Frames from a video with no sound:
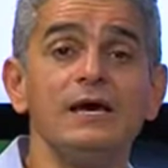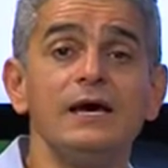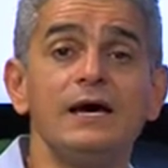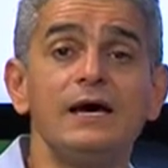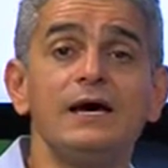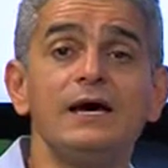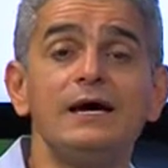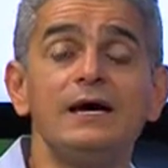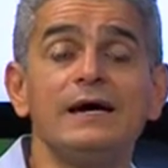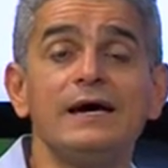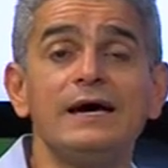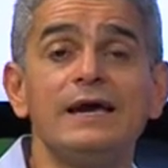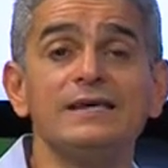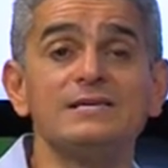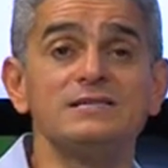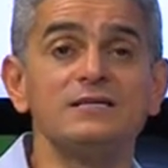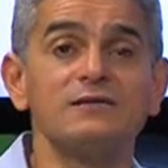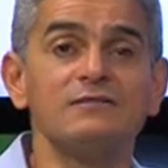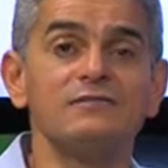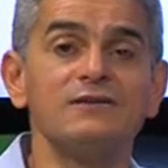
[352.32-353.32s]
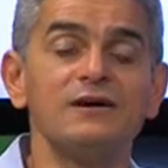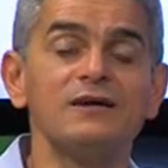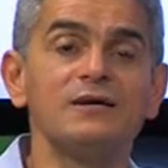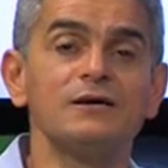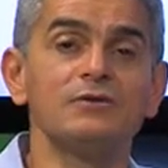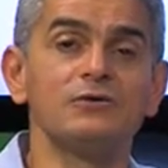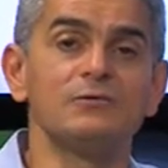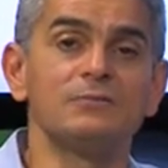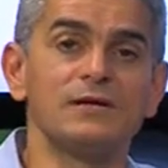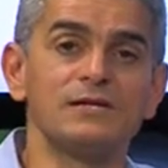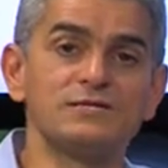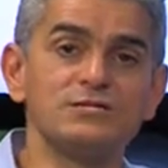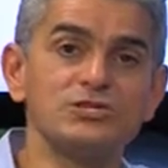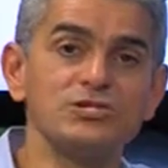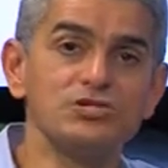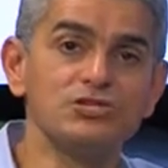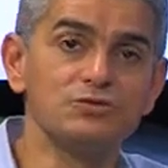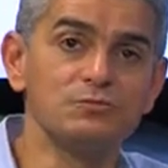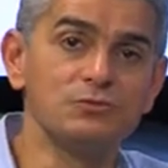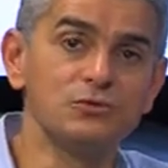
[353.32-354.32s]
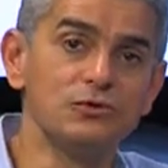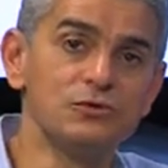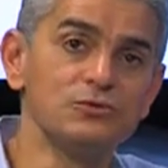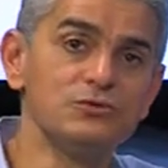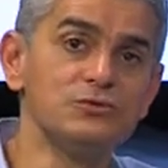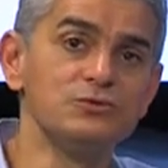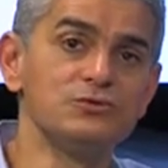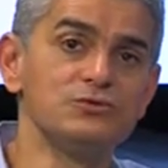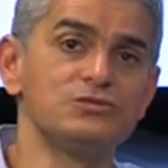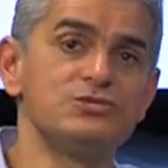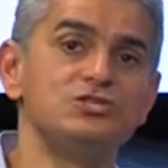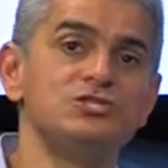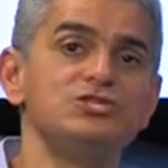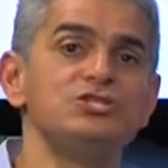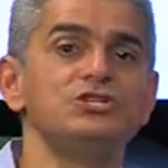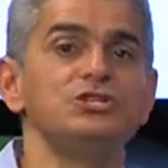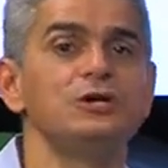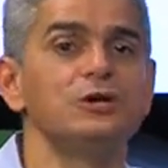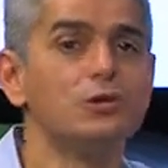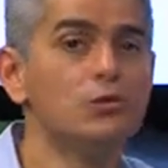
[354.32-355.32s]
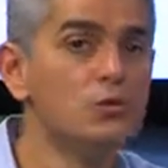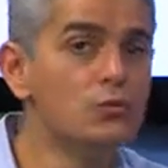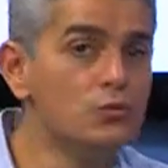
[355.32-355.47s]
uh, essa vaca com mastite produz de